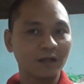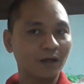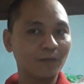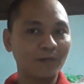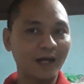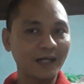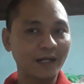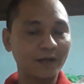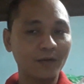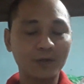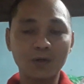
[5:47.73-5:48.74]
không phải là
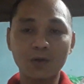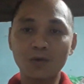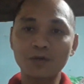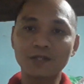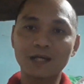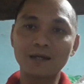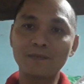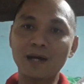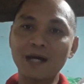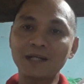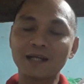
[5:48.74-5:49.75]
nó nó sẽ
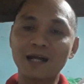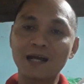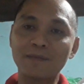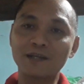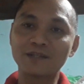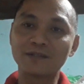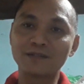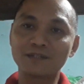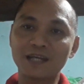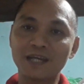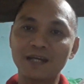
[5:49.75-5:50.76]
mát ra mà sườn
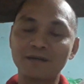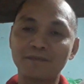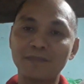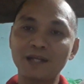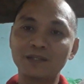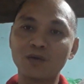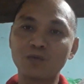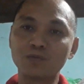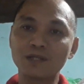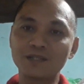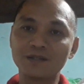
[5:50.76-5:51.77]
xe mát
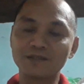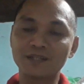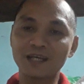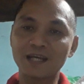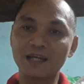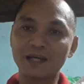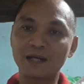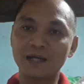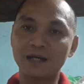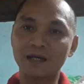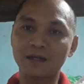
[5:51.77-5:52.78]
chung với sườn xe
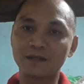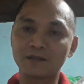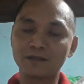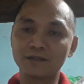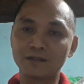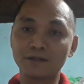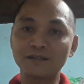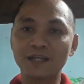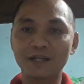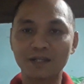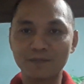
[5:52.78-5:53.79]
là những những
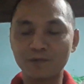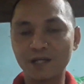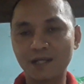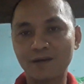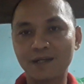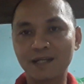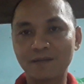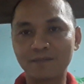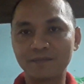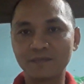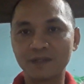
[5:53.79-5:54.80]
xe rim quay đó anh em
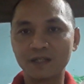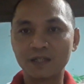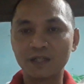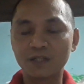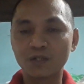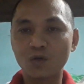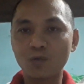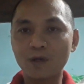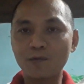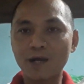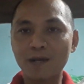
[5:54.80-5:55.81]
nó
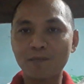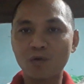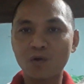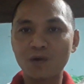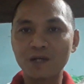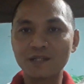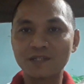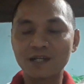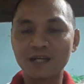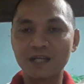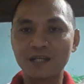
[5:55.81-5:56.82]
phải qua một con
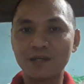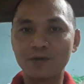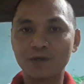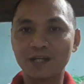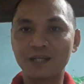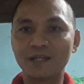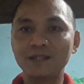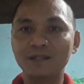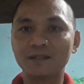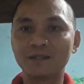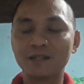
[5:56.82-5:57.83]
IC điều khiển
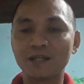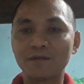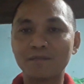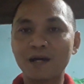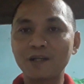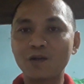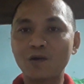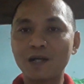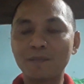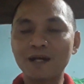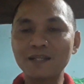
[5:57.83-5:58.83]
mát đó
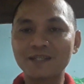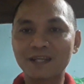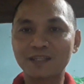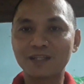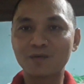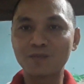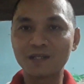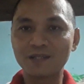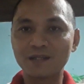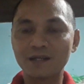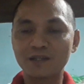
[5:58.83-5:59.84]
là mát sạch trong
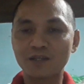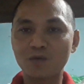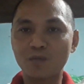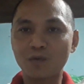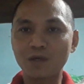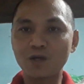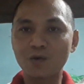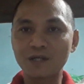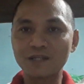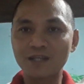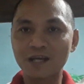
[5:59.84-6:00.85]
y trong một cái con
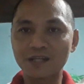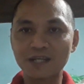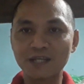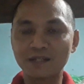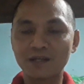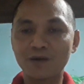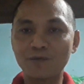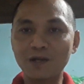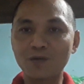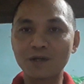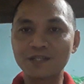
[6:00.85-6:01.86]
IC riêng không
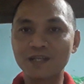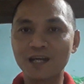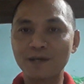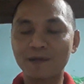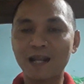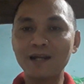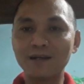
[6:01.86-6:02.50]
phải con IC mà đánh